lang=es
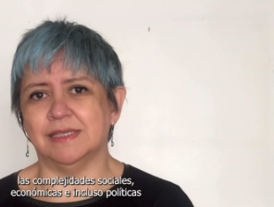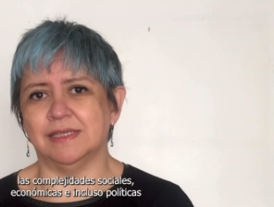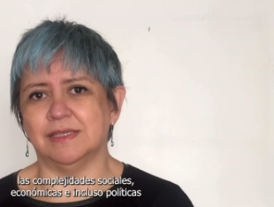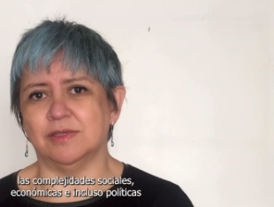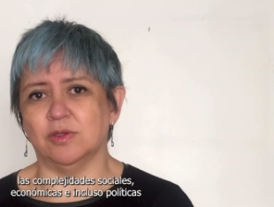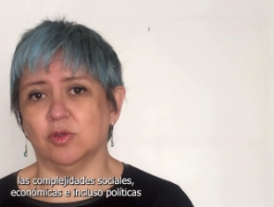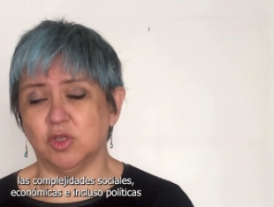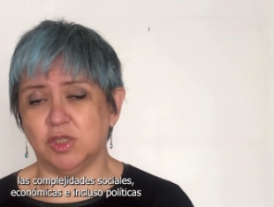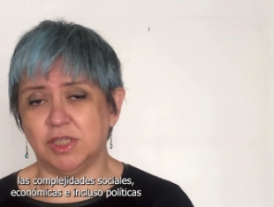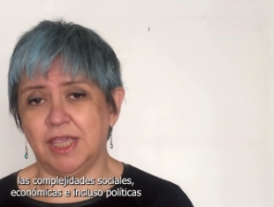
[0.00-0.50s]

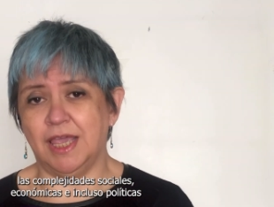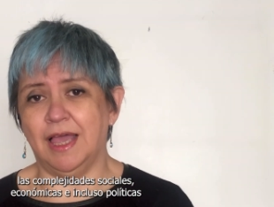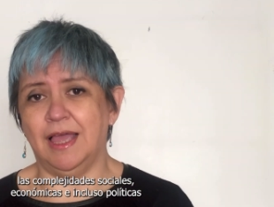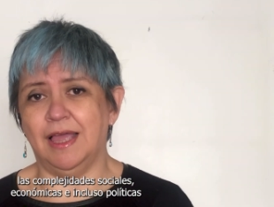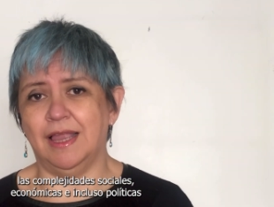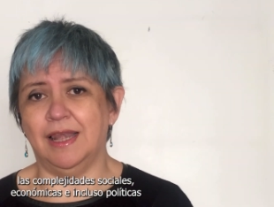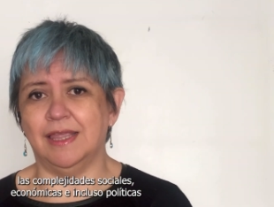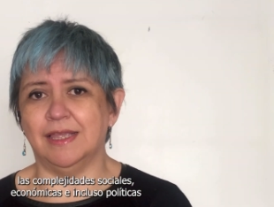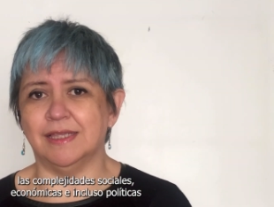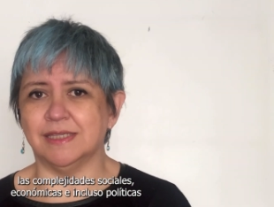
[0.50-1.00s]

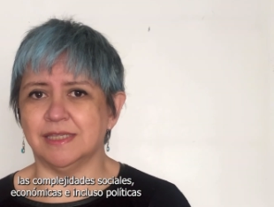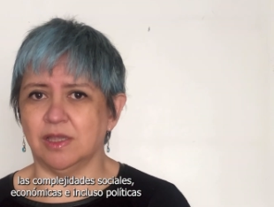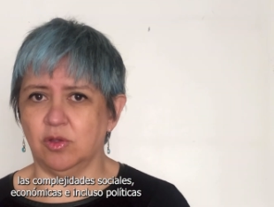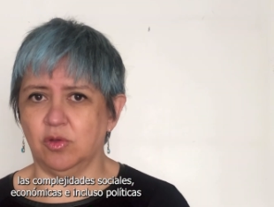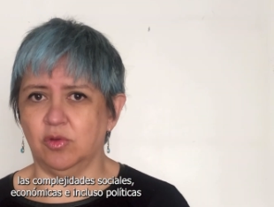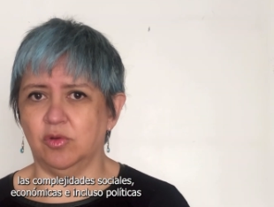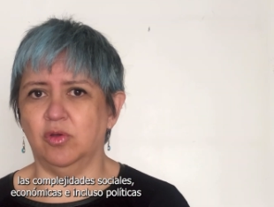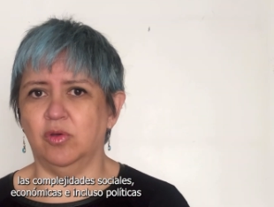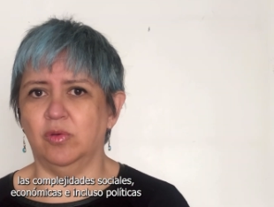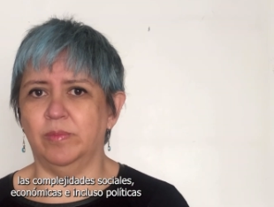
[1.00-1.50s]
sociales,
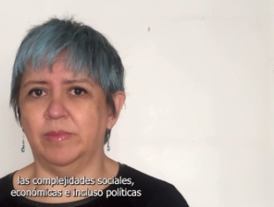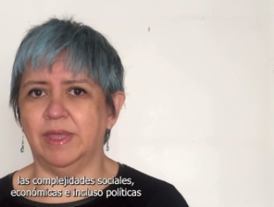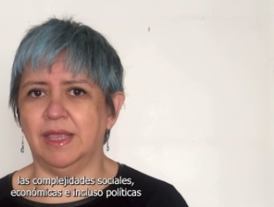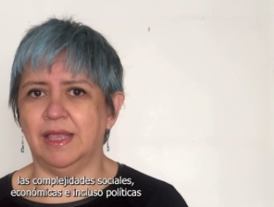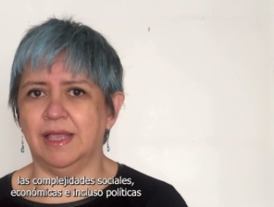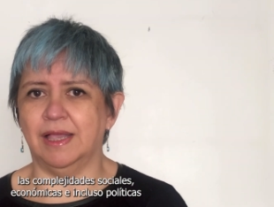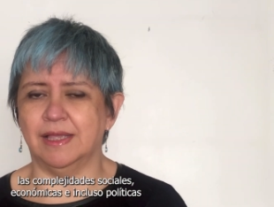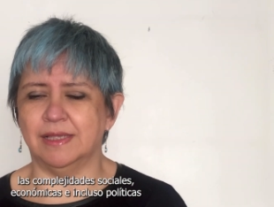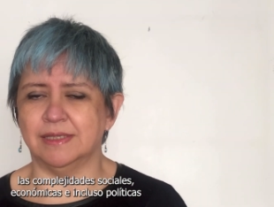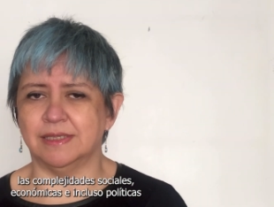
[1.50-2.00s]

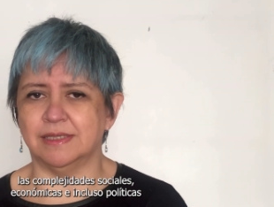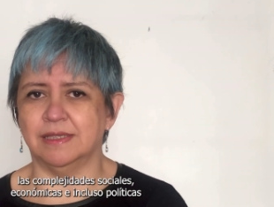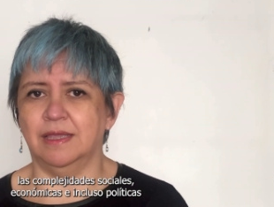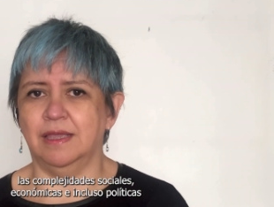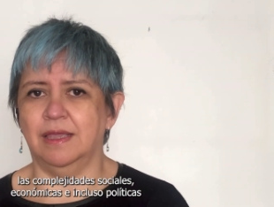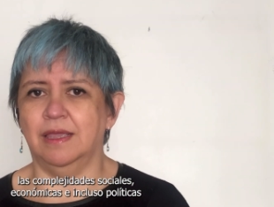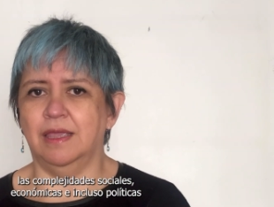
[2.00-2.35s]
económicas